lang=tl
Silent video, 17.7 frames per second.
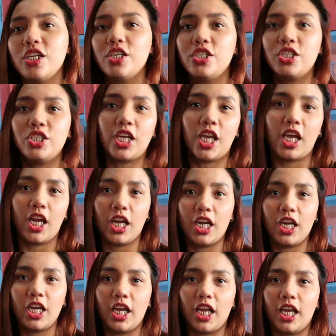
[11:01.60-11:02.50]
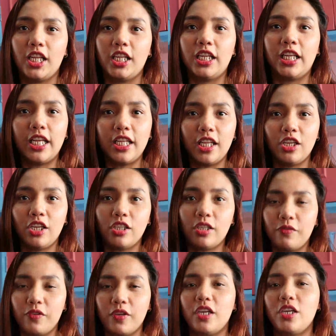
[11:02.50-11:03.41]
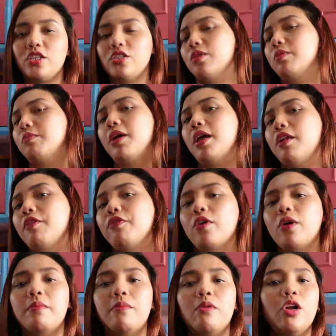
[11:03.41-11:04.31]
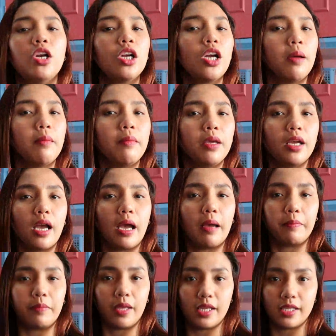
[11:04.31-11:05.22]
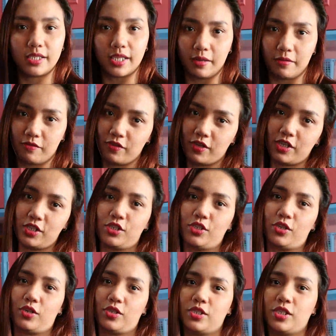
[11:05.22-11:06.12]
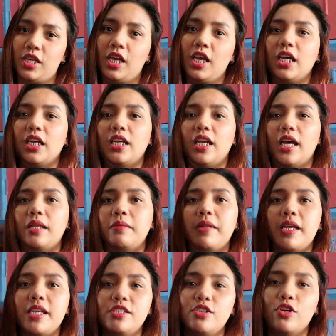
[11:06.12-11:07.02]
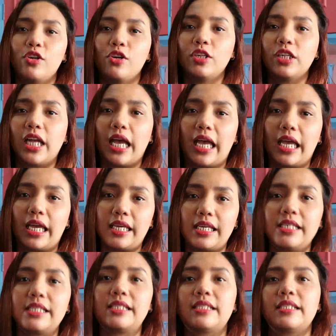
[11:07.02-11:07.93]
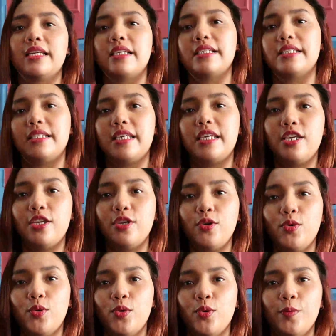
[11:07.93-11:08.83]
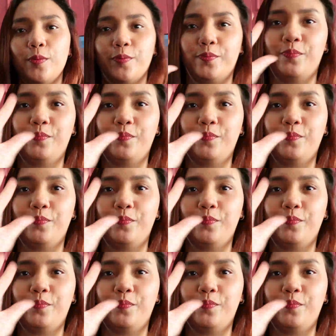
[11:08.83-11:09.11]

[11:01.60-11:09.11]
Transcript: share, and click the notification bell for more coming updates and videos. God bless you all, guys. See you!